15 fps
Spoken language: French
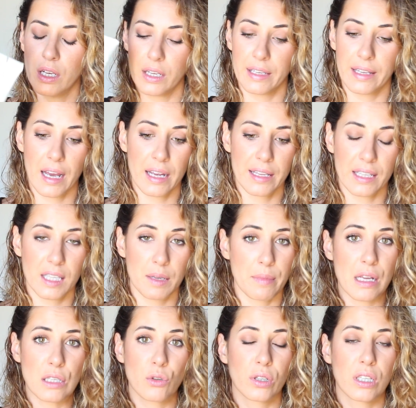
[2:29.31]
Il y a, des
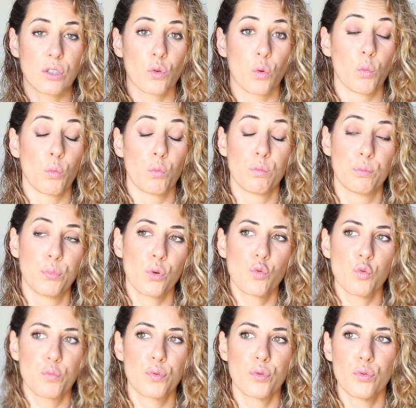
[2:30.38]
masques qui sont
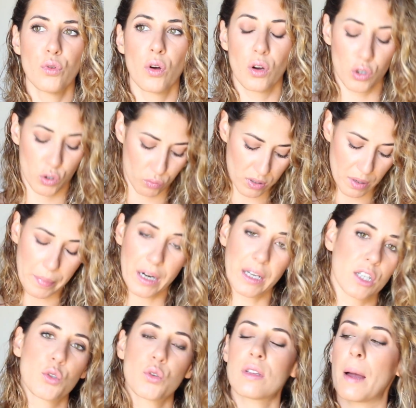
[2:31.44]
beaucoup plus, je vous en
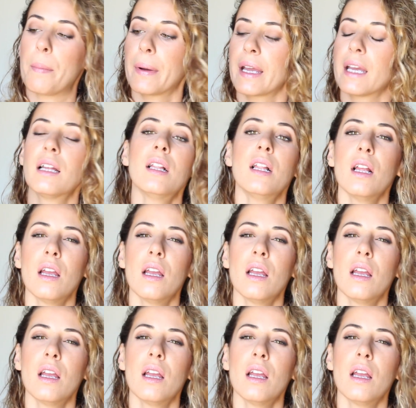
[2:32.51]
parlerai juste après,